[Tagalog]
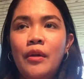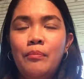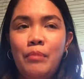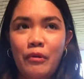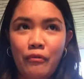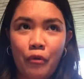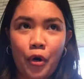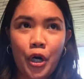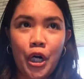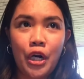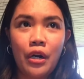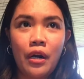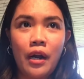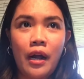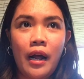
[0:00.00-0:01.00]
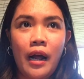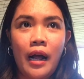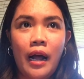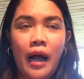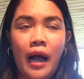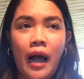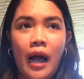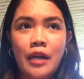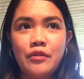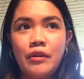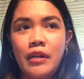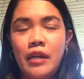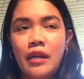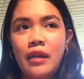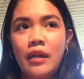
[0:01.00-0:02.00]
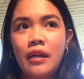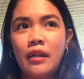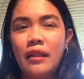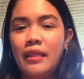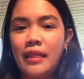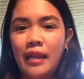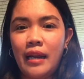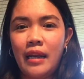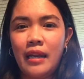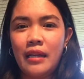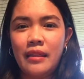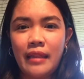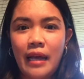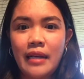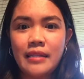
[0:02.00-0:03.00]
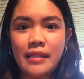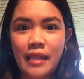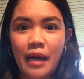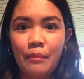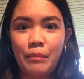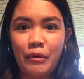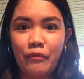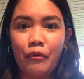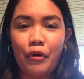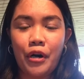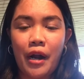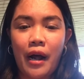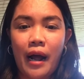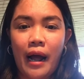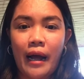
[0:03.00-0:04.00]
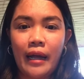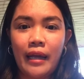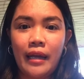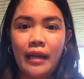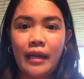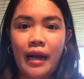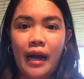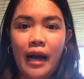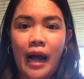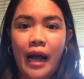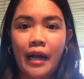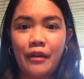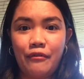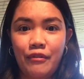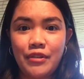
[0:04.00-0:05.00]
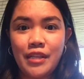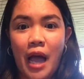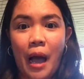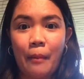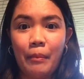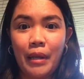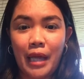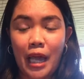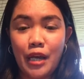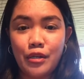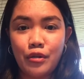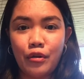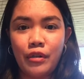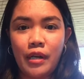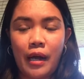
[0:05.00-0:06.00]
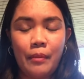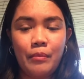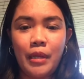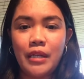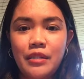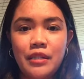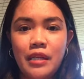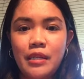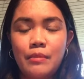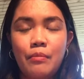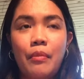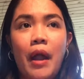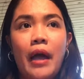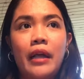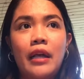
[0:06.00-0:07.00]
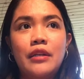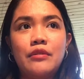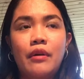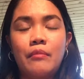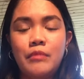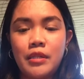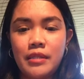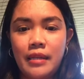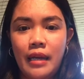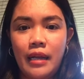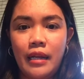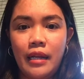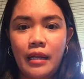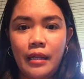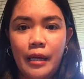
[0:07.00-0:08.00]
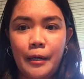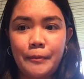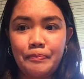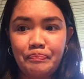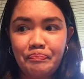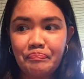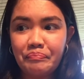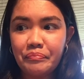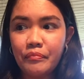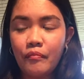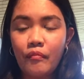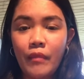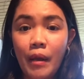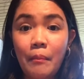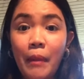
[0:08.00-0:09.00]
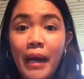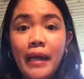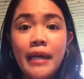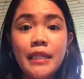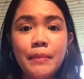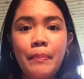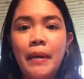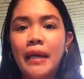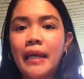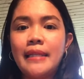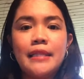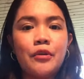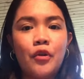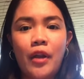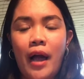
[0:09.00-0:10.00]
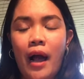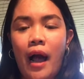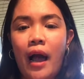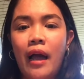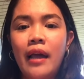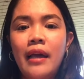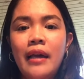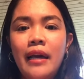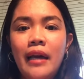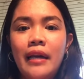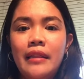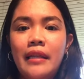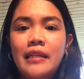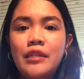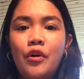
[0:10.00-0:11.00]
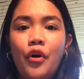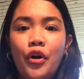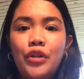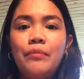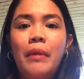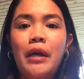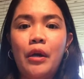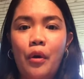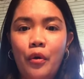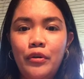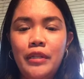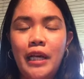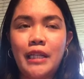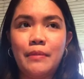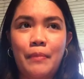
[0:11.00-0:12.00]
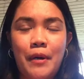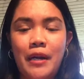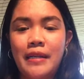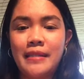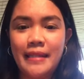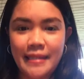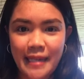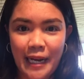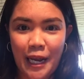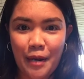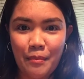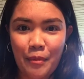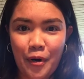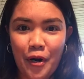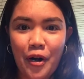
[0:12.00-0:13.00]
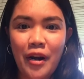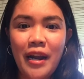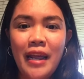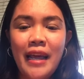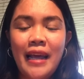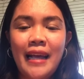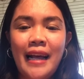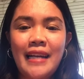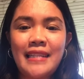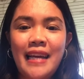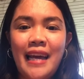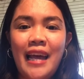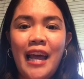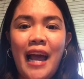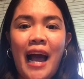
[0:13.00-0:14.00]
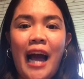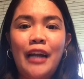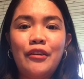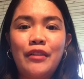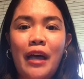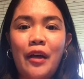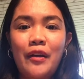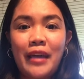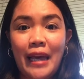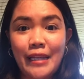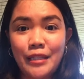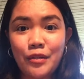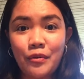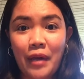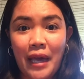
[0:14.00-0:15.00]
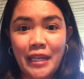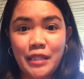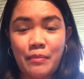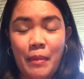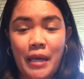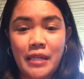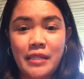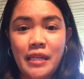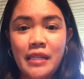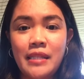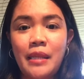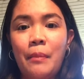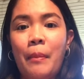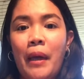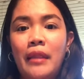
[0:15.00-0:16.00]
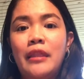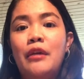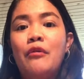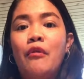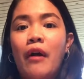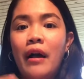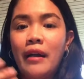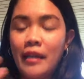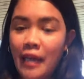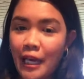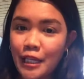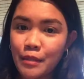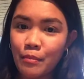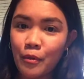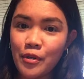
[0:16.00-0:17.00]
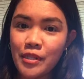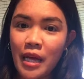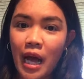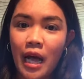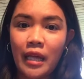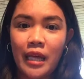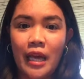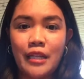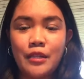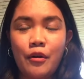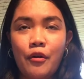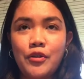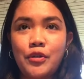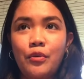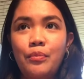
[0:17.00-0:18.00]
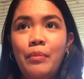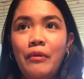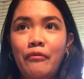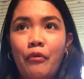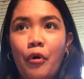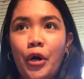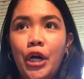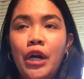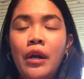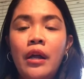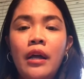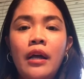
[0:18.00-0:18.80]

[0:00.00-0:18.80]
before actually 3 days lang before ang aking ang aking visa application. I'm just bragging, so I'm just telling them my experience ko lang ah. It is on my own experience disclaimer. Kasi ano tayo, case-to-case basis, depende yung case mo sa case ko. So before,